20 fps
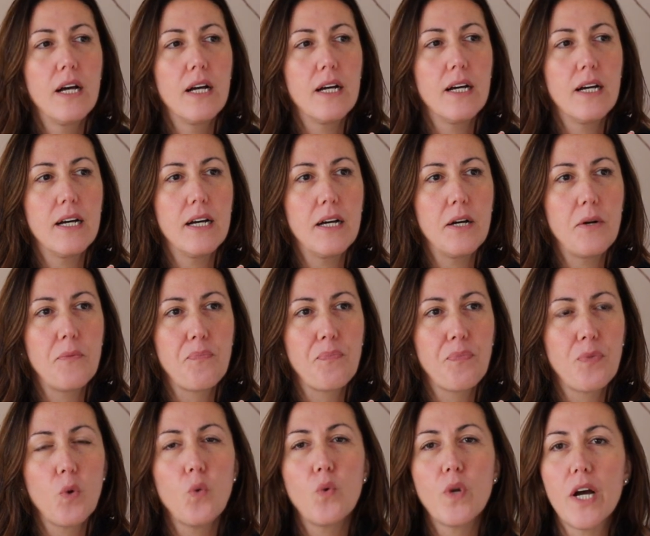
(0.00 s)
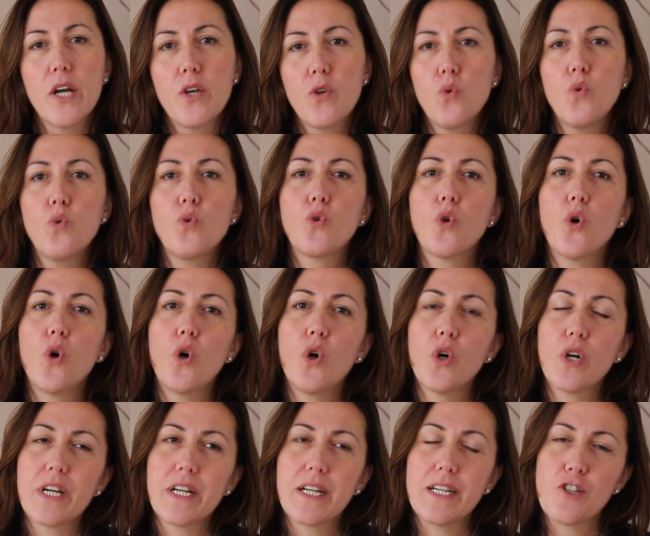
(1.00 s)
ehm, un
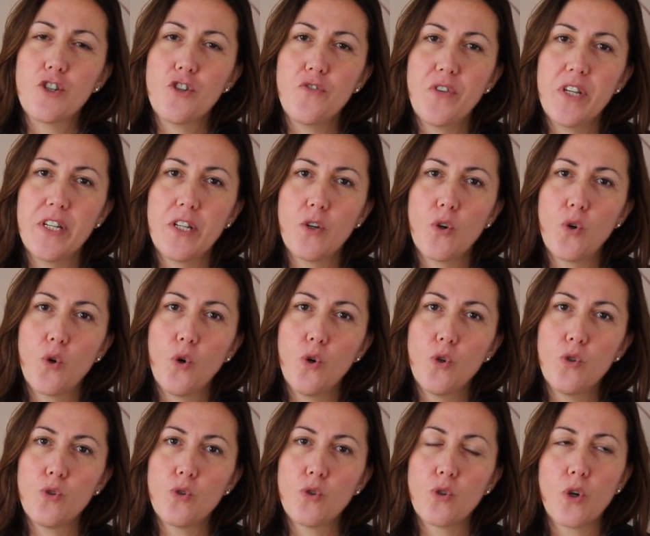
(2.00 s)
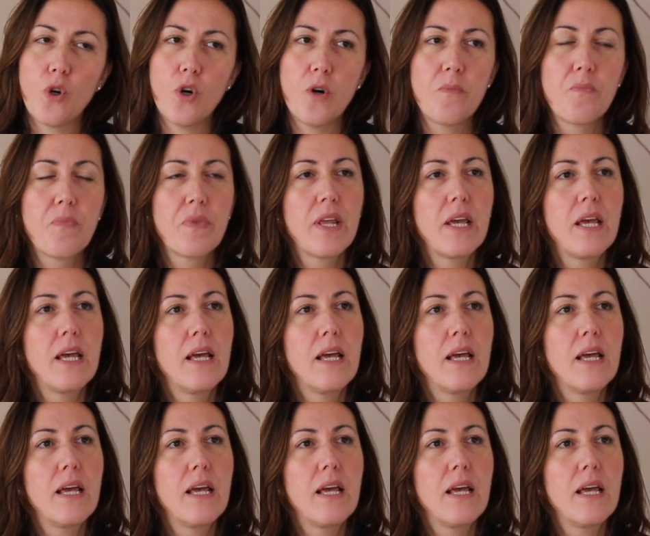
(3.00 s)
aiuto che ci viene incontro